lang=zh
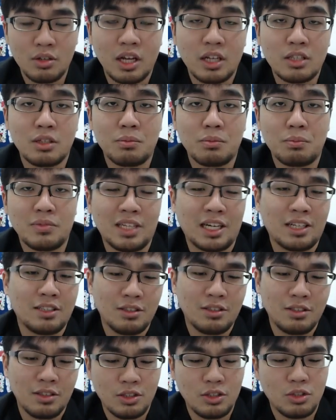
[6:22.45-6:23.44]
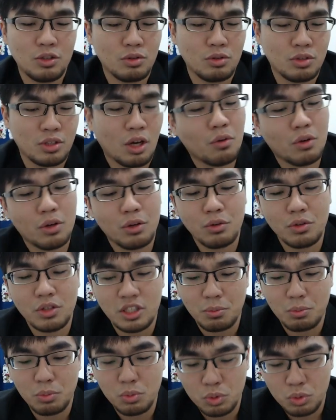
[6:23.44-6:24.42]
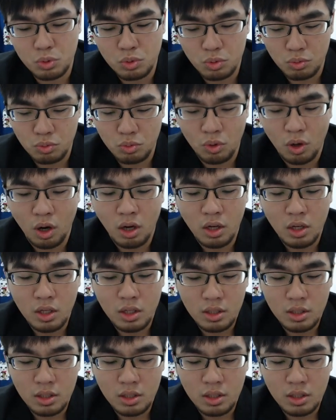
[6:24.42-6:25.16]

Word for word: 他的载资能力就稍微略显不足哦。